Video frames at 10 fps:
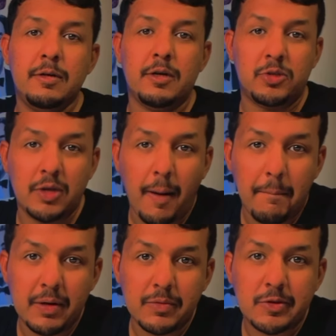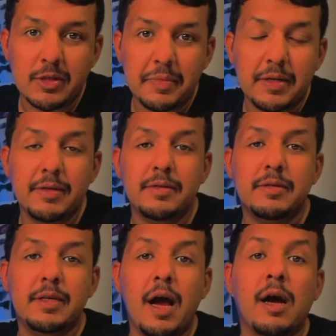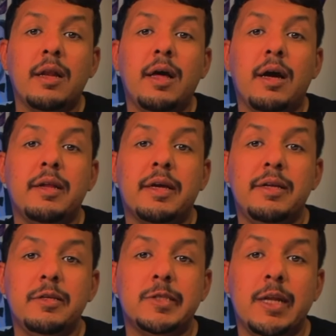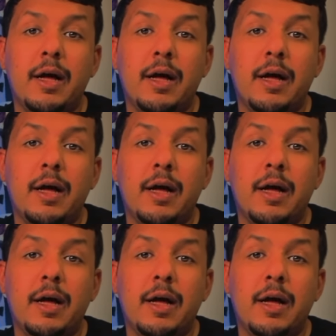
الشاب المسلم الهندي أقلق الكنيسة